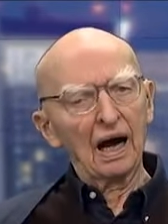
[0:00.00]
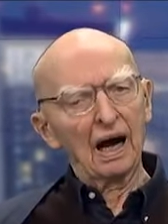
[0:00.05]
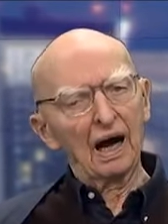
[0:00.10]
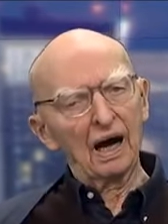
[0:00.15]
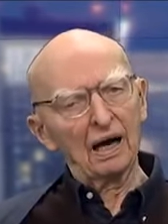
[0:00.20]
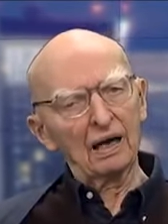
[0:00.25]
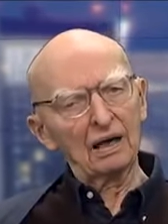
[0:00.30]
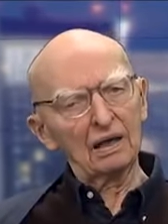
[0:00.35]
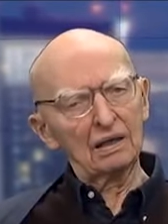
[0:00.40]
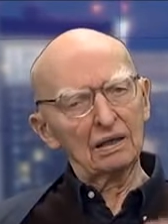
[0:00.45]

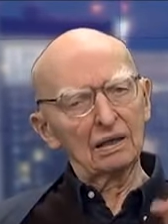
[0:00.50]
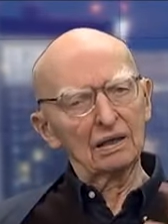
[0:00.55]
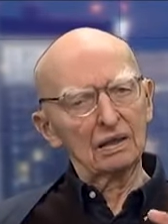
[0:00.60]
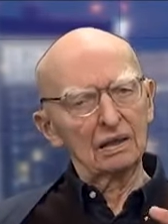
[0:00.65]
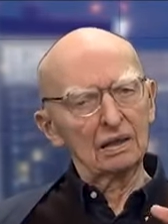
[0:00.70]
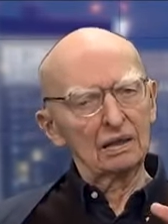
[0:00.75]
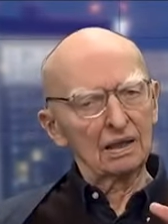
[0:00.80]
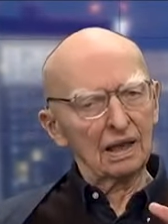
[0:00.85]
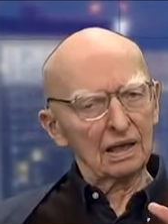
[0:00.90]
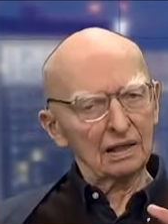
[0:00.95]
a
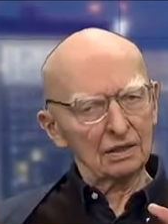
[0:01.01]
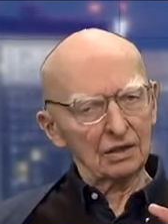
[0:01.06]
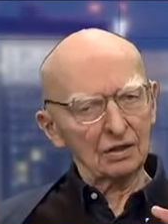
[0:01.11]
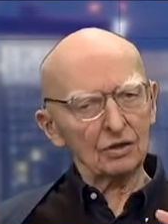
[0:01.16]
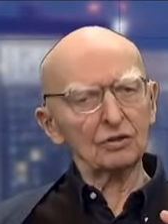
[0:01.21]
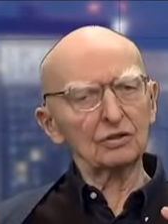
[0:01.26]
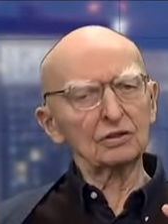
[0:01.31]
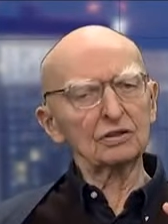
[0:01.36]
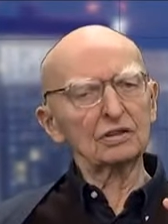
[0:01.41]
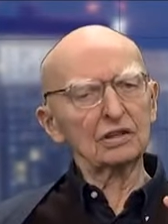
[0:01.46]
na
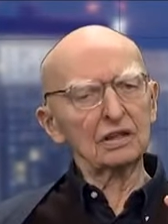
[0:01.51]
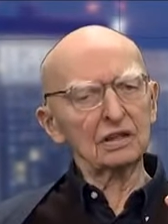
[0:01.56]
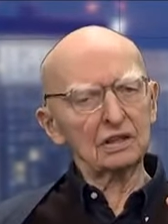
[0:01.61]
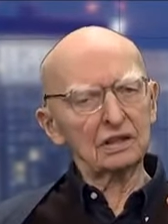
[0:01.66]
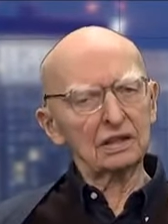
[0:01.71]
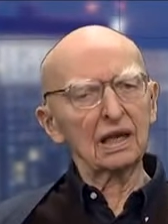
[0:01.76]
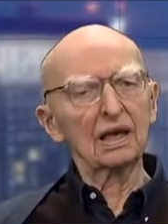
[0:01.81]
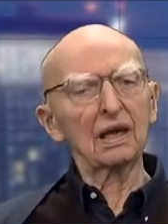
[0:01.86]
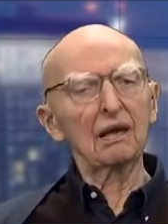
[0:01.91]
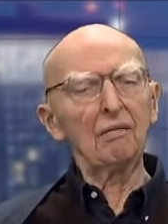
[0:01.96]
drodze,
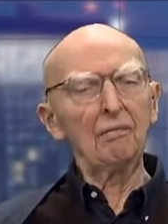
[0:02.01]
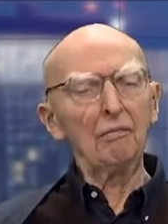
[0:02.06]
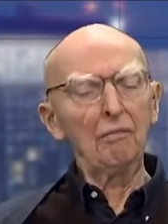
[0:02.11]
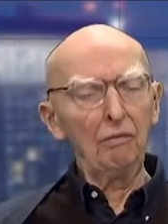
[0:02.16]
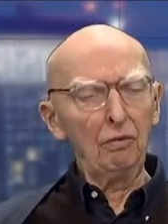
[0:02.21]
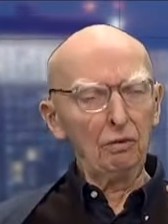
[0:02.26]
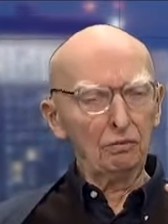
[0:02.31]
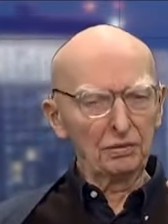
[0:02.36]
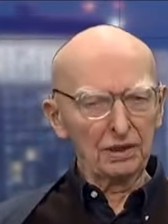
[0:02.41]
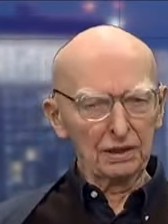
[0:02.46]
te,
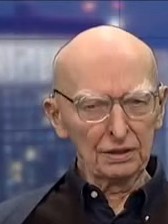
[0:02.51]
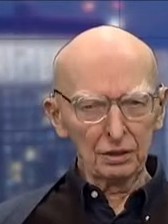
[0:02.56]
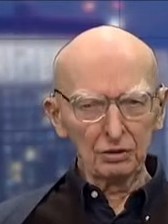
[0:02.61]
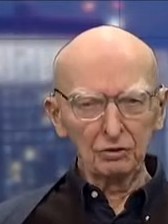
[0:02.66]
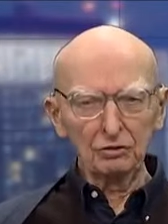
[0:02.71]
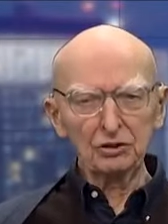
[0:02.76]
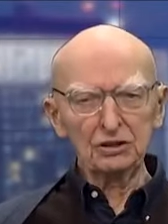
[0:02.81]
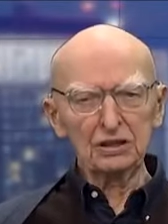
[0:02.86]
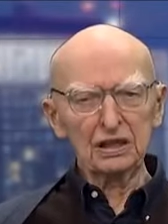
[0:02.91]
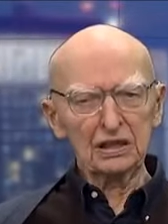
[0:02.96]
na
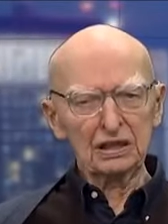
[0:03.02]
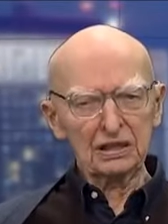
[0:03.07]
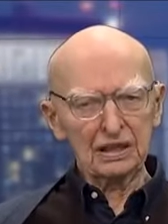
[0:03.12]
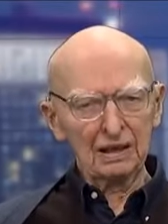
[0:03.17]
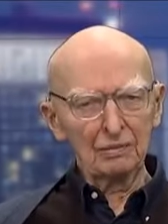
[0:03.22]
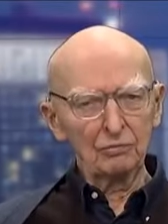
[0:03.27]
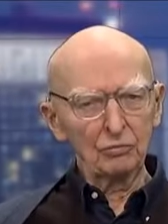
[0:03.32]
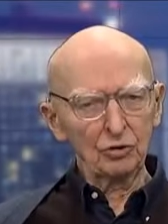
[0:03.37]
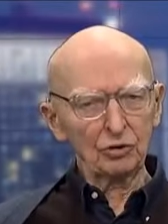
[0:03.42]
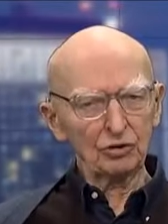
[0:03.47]
drodze
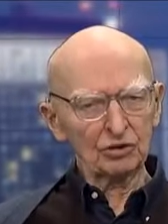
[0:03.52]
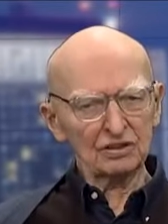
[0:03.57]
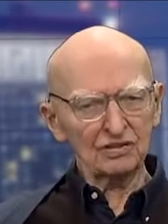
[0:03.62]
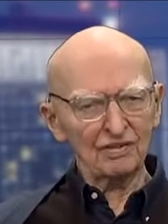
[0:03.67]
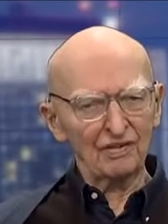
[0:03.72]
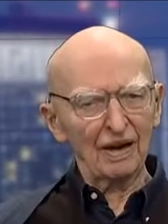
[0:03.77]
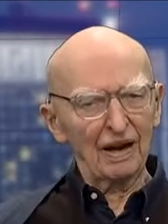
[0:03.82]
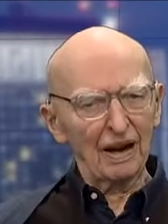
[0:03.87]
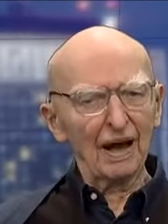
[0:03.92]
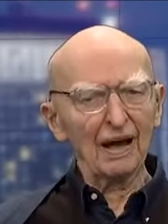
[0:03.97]
temu
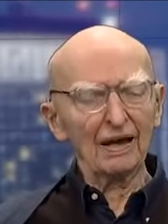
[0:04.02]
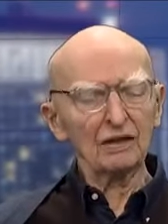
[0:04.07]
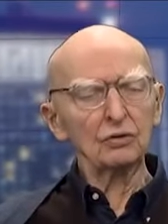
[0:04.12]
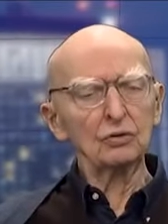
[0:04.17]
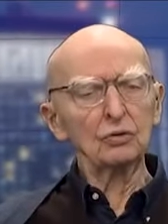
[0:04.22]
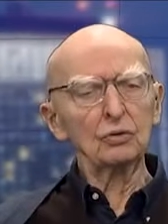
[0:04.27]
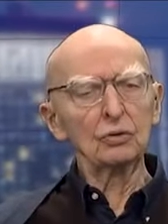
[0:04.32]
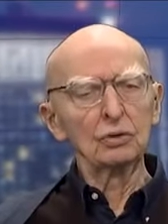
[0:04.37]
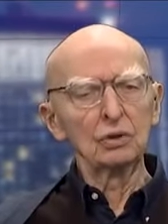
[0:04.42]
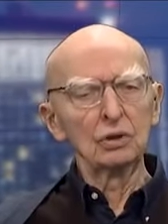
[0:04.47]

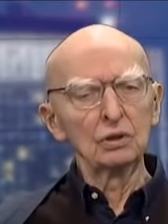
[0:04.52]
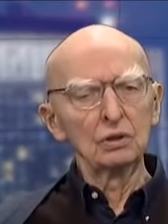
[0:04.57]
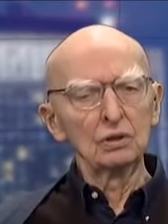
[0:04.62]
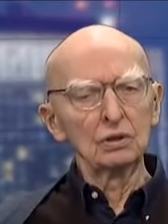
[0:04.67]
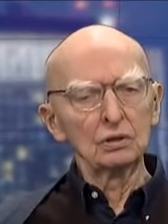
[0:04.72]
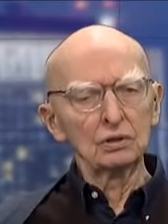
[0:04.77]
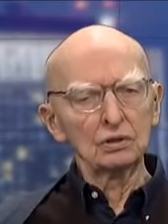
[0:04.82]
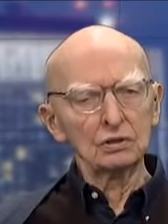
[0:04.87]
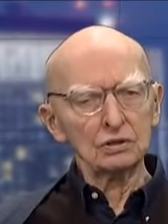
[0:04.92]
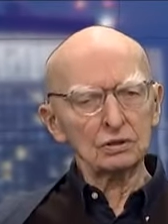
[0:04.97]
rozwalaniu
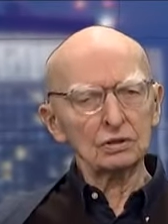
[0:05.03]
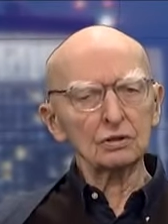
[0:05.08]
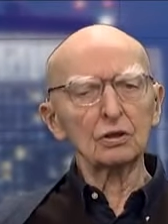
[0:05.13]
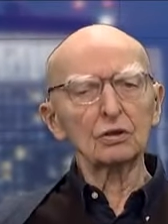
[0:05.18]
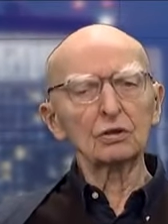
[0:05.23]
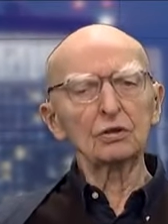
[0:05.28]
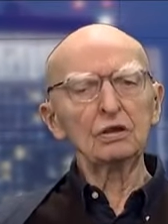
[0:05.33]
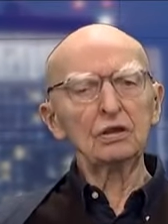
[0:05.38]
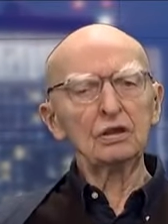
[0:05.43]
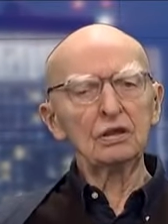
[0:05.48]

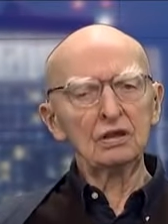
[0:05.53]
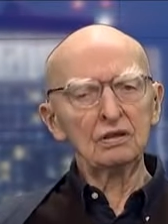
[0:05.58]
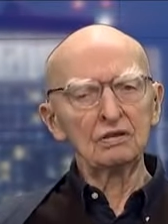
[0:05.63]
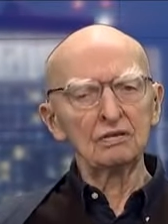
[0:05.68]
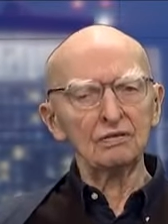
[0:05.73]
stoi